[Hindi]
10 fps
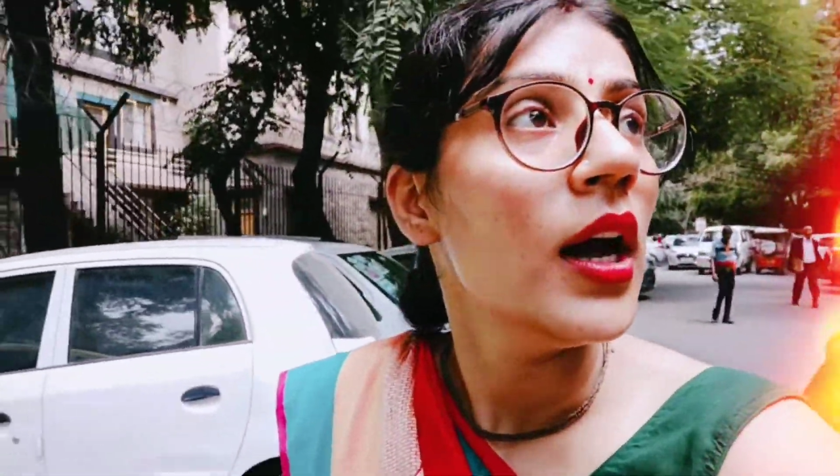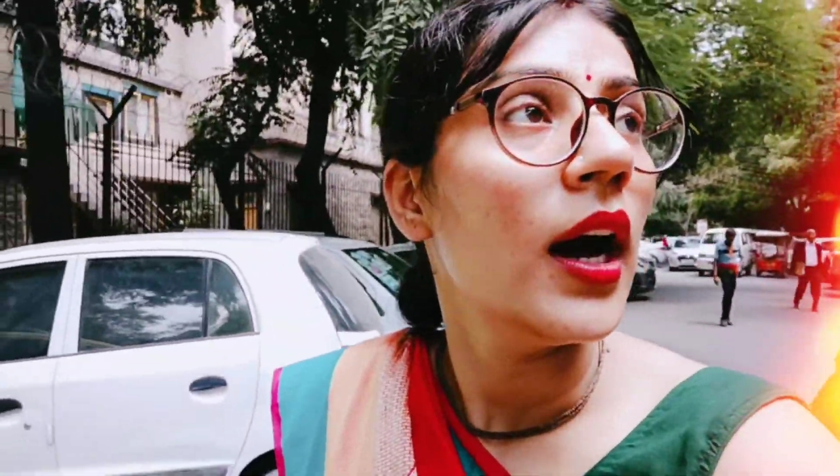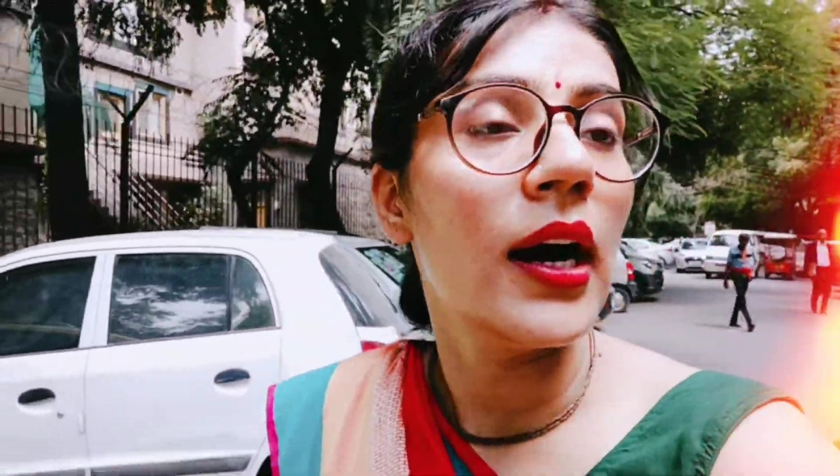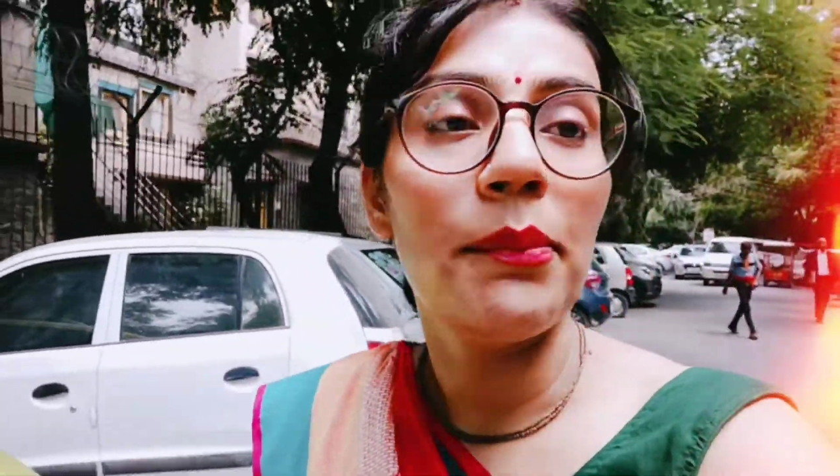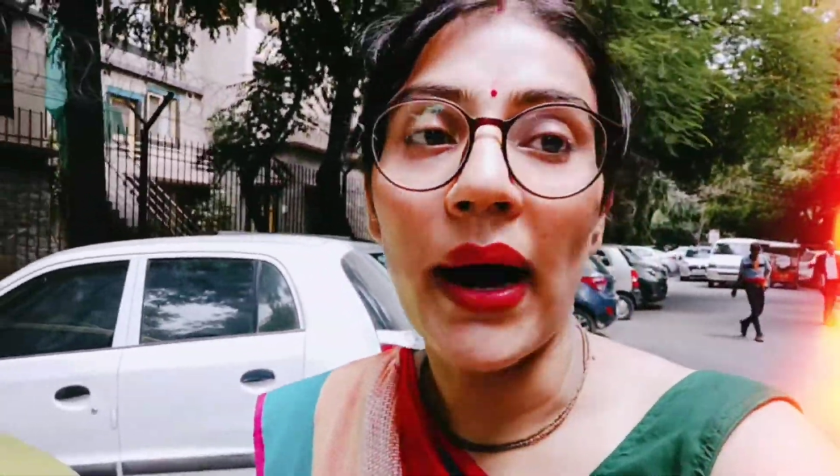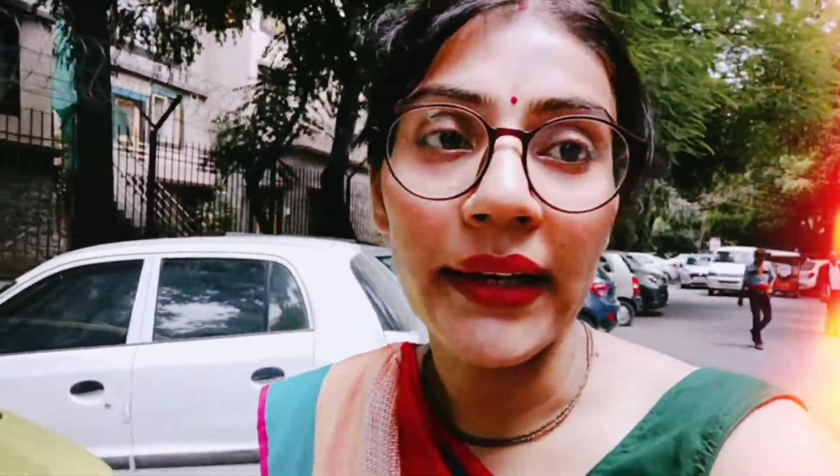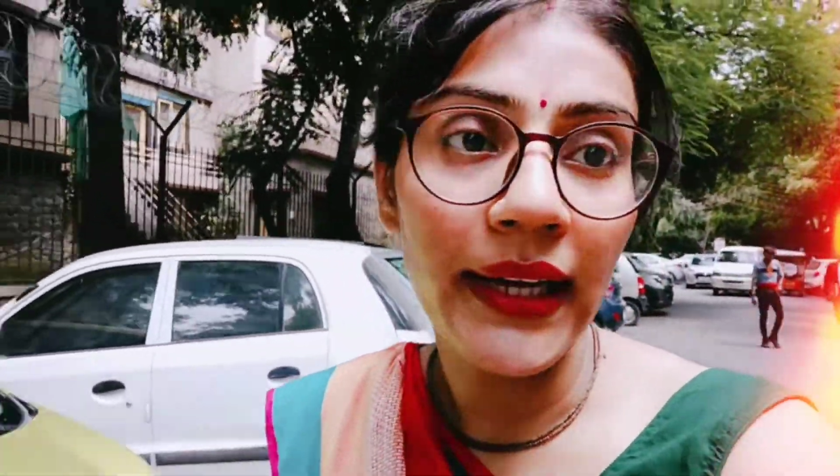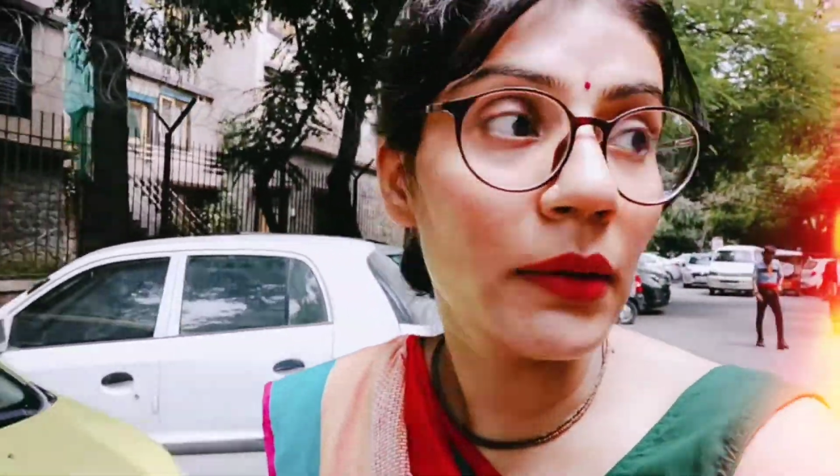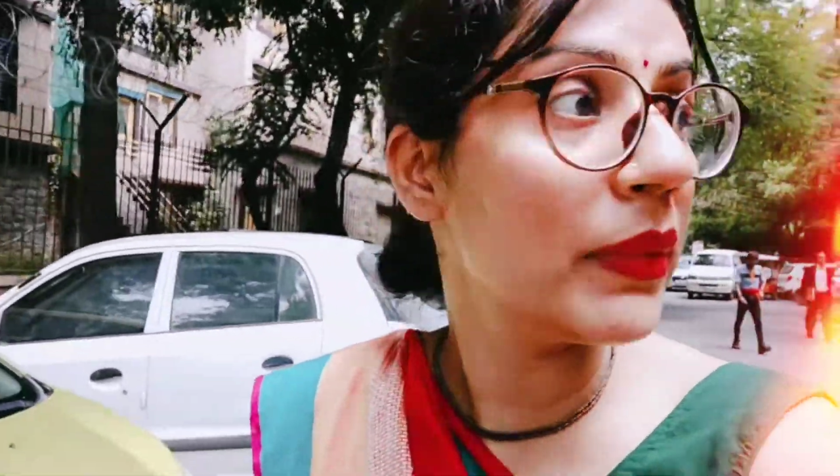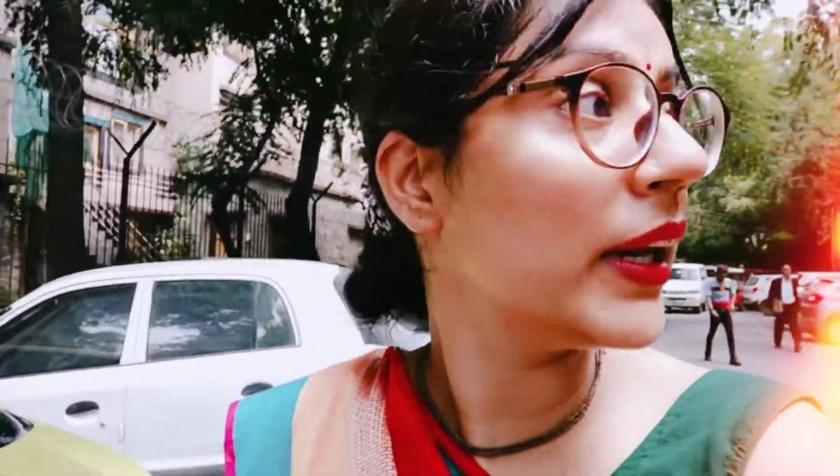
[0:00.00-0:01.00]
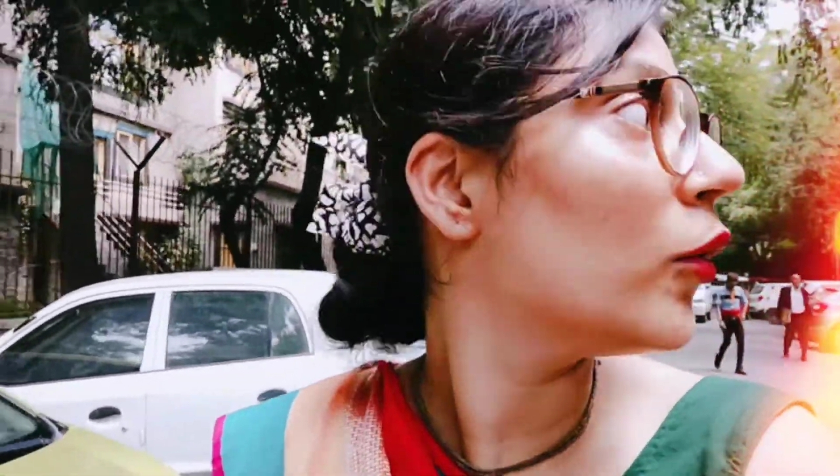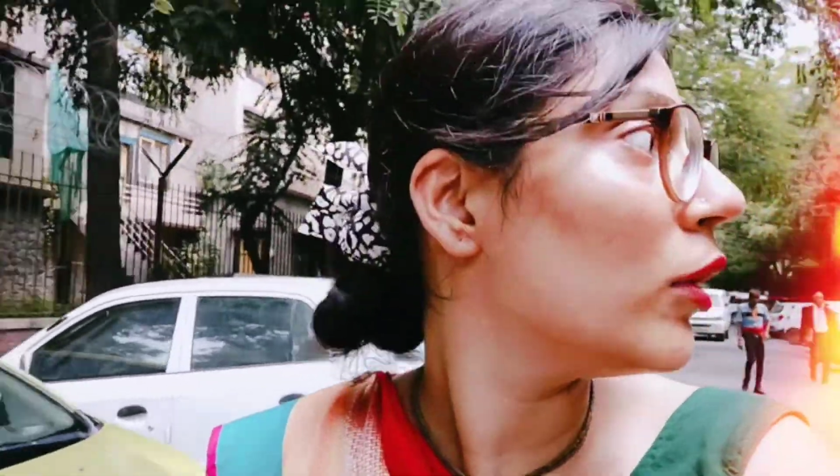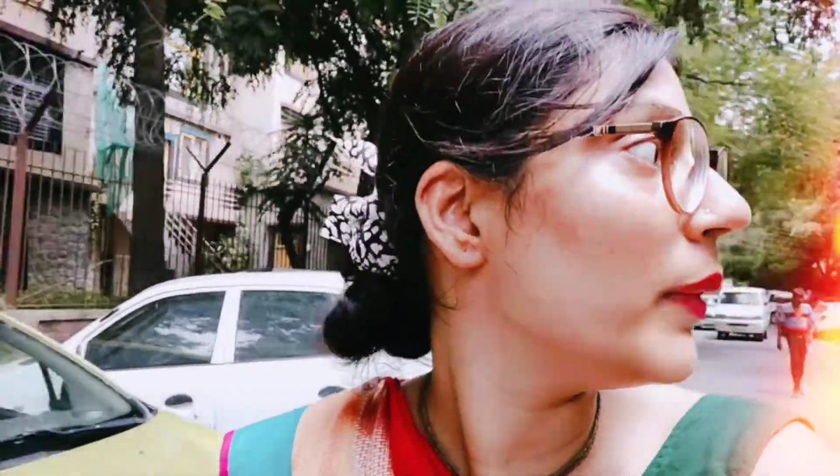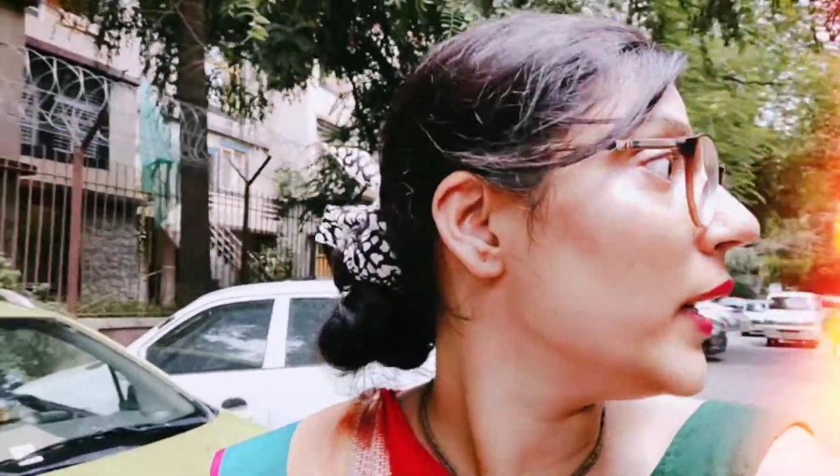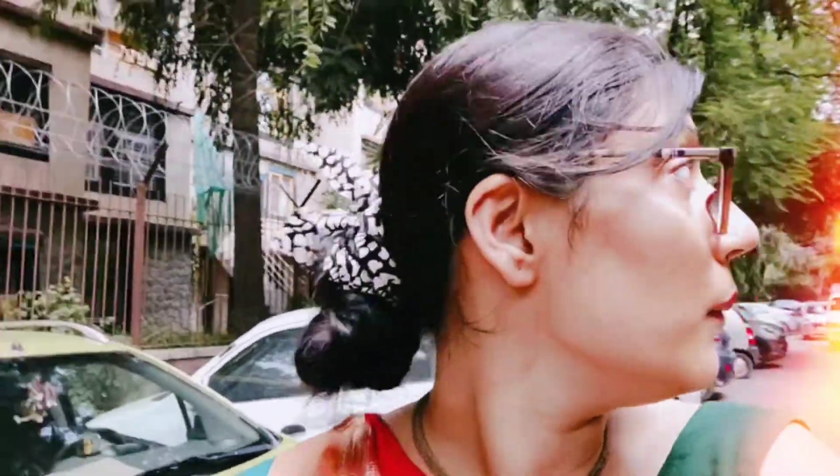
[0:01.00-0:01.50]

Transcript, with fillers: पार्किंग बिल्कुल भी